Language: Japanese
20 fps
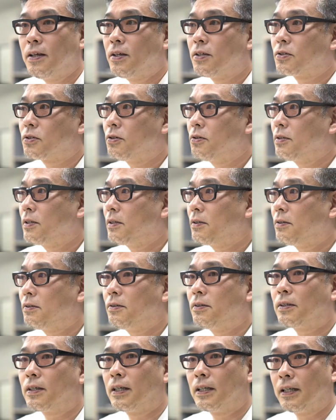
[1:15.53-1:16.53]
そういったと
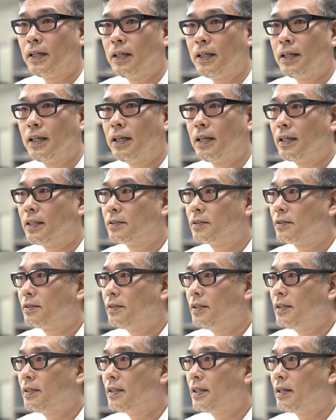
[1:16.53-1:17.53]
ころがね、えー、
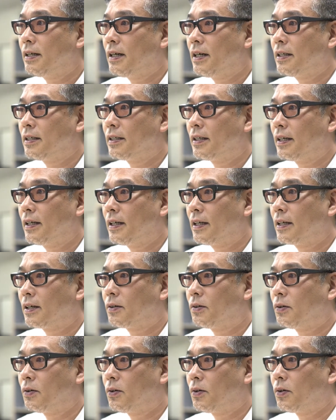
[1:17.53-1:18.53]
常にやはりね
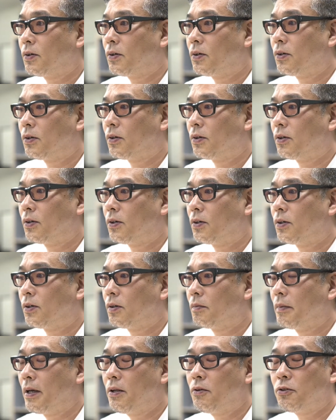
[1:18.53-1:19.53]
こ
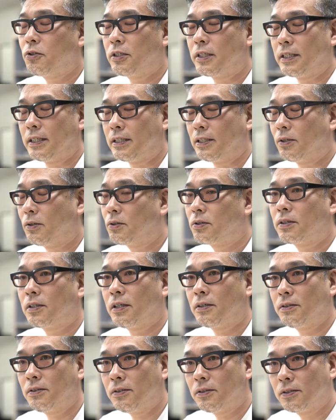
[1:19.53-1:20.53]
うメロディーに乗っ
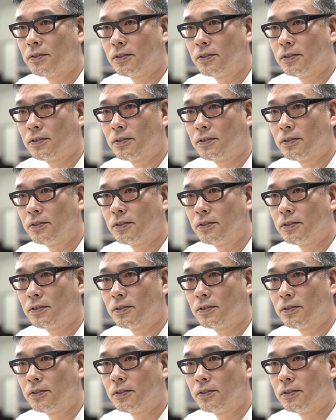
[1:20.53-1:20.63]
てる